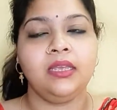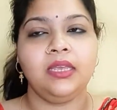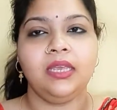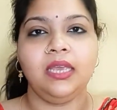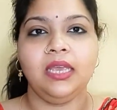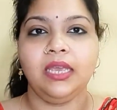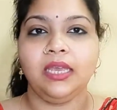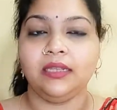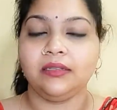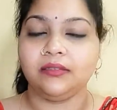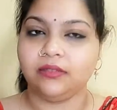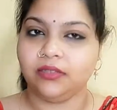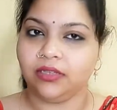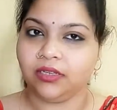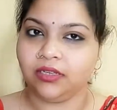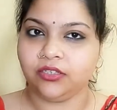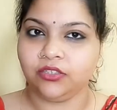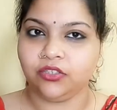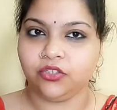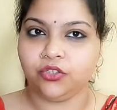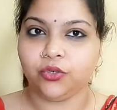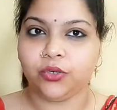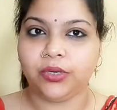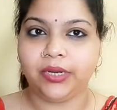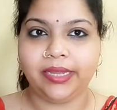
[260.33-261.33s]
कि
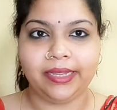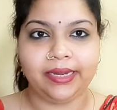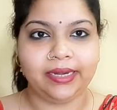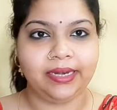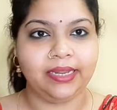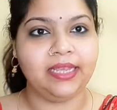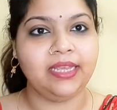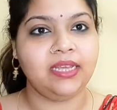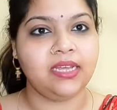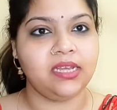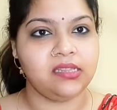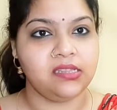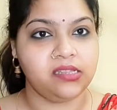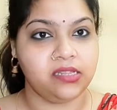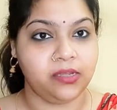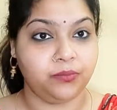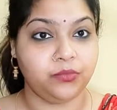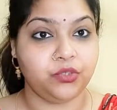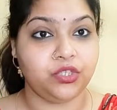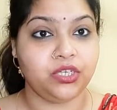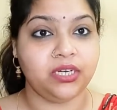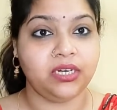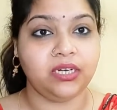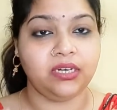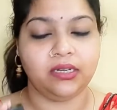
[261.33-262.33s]
जो डेली
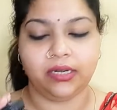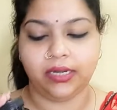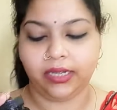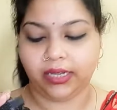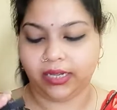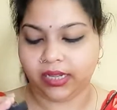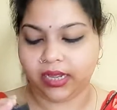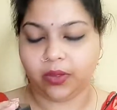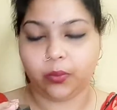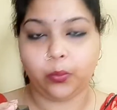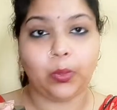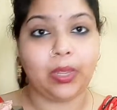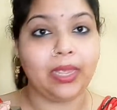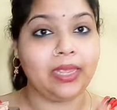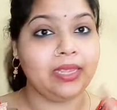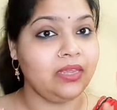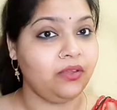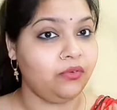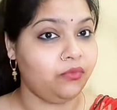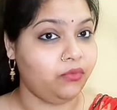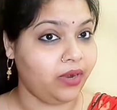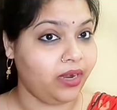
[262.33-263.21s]
कंजम्पशन लिखा हुआ है कि